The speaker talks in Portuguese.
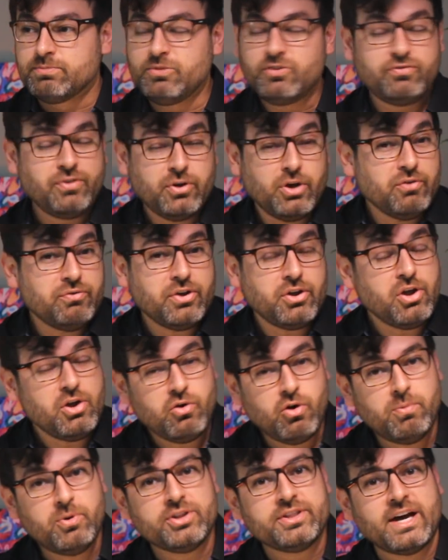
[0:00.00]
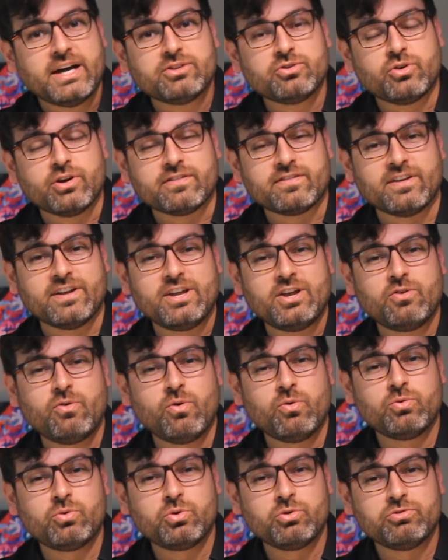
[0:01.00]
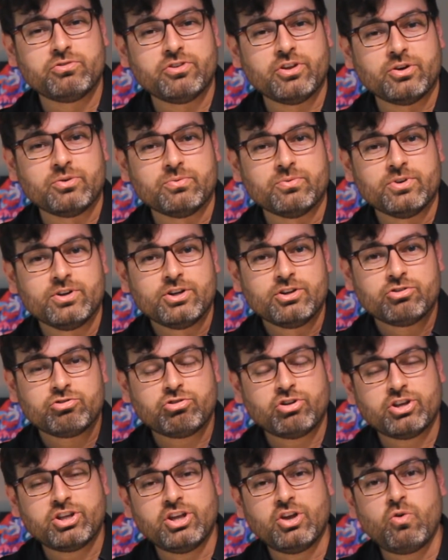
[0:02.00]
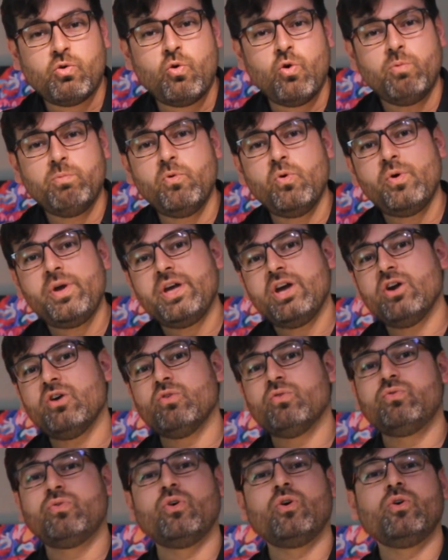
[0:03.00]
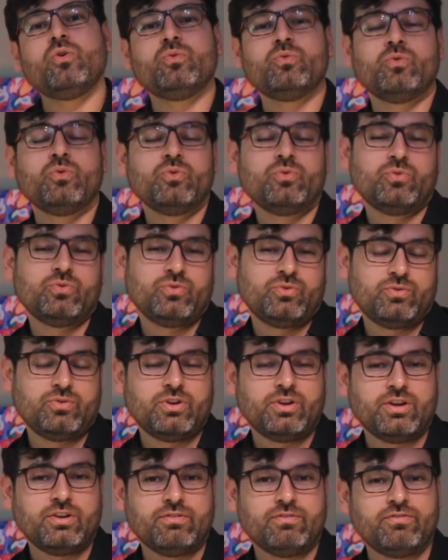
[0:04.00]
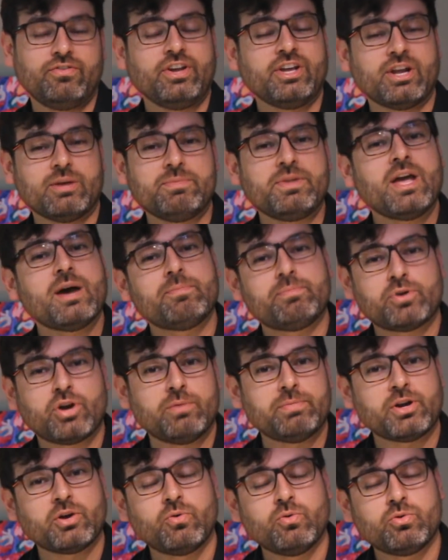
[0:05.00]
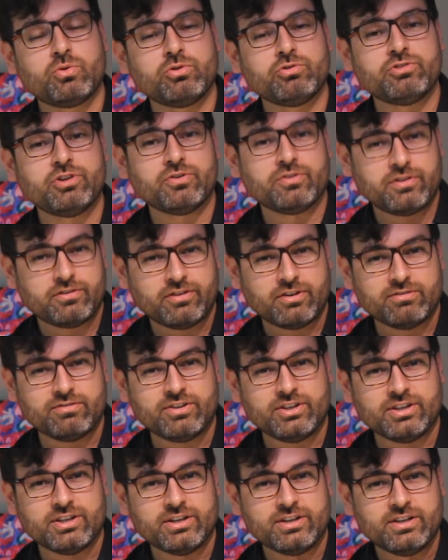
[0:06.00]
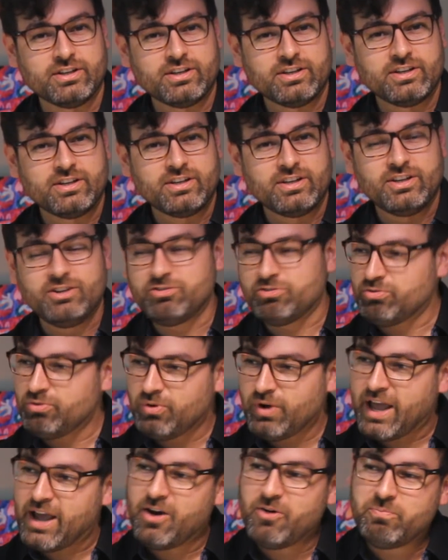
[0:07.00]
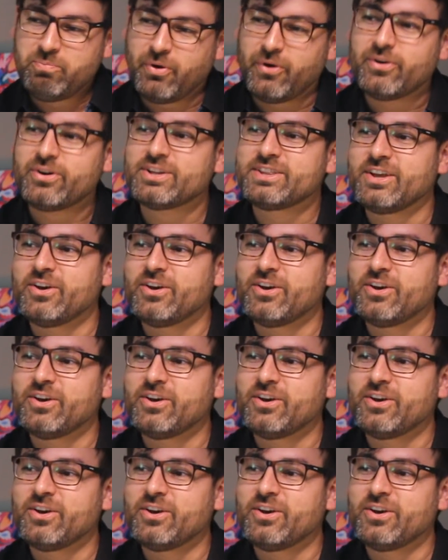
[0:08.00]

Eu fico incomodado com essa inconclusão. Só que como eu vou ver a minha própria conclusão nessa vida? Isso é um pouco